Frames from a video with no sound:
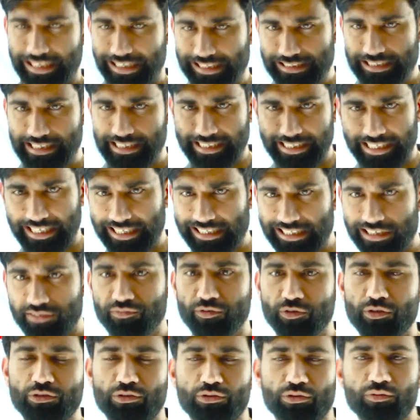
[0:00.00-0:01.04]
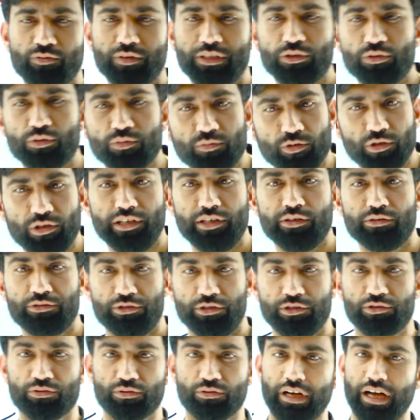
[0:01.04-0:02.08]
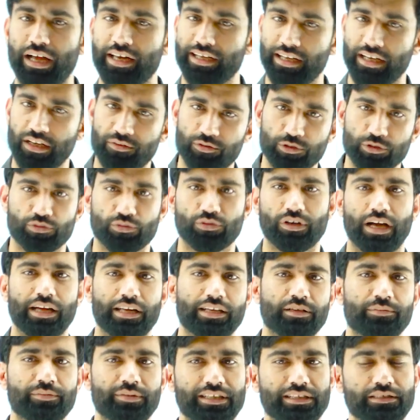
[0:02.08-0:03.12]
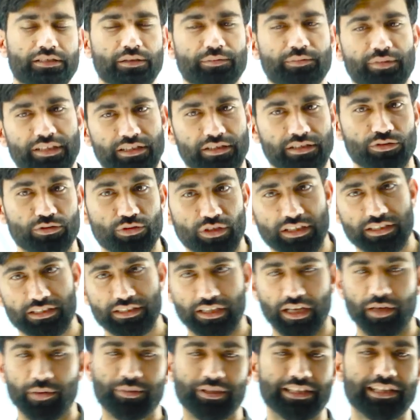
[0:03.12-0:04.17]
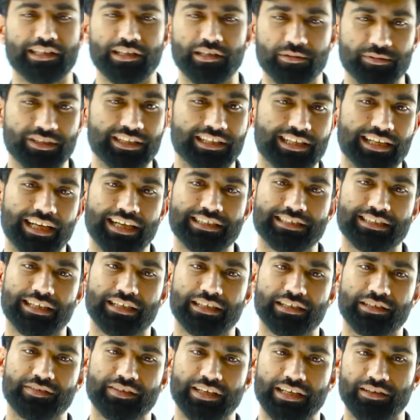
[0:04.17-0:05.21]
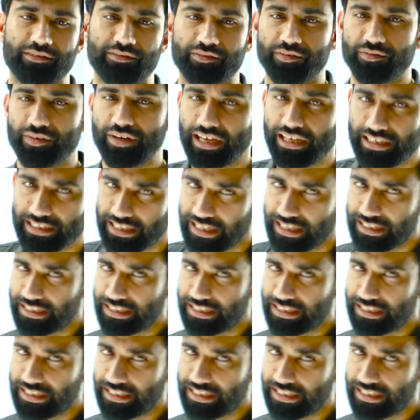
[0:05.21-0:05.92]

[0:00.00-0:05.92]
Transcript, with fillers: इसलिए कि वो जो वधु मूल्य उसे चुकाना है वो चुकाने में असमर्थ तो इसके बदले में किया जाने वाला विवाह क्या